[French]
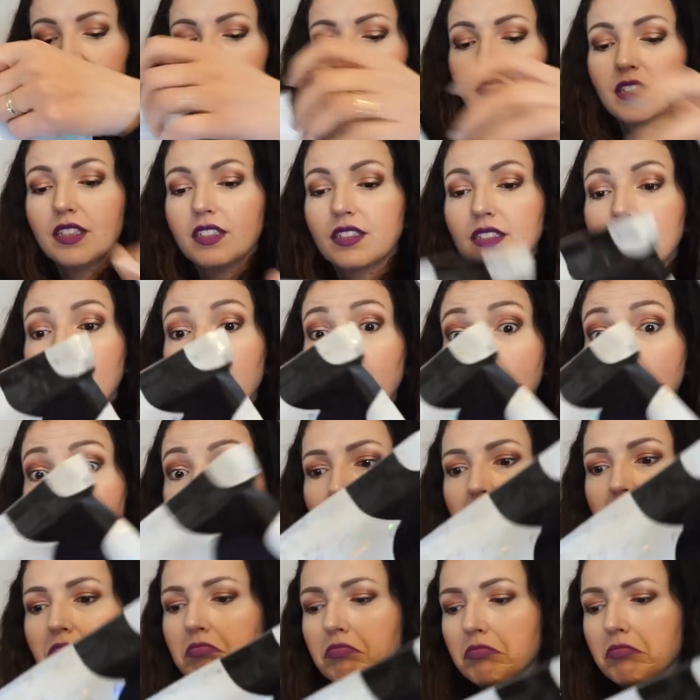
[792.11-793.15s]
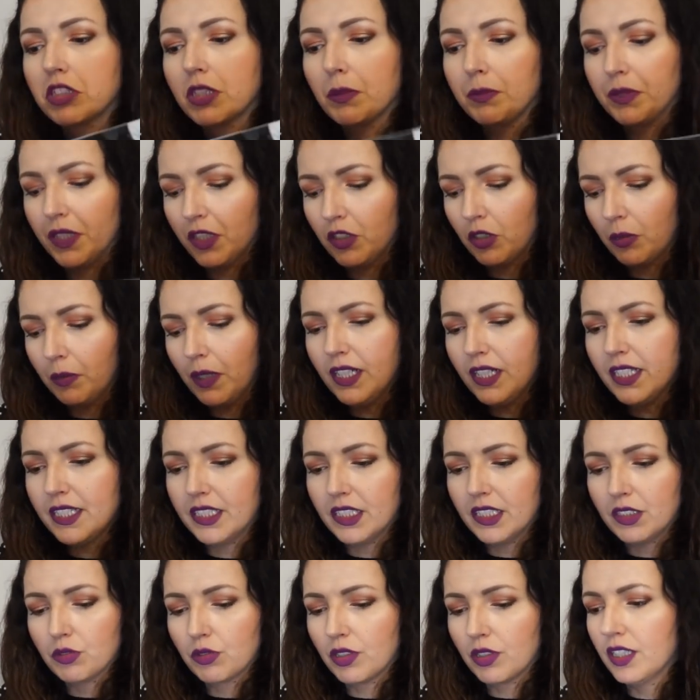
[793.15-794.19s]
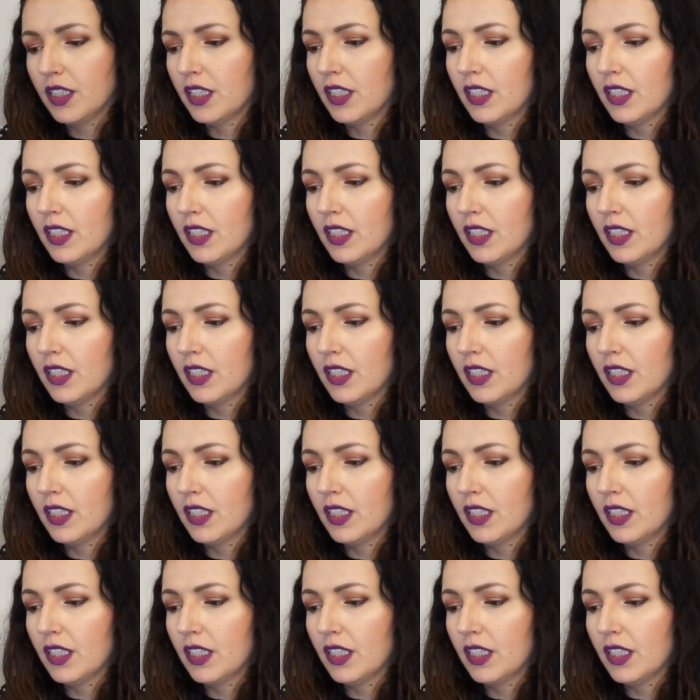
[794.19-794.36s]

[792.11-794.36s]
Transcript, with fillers: c'est ça, c'est bien emballé, dis donc.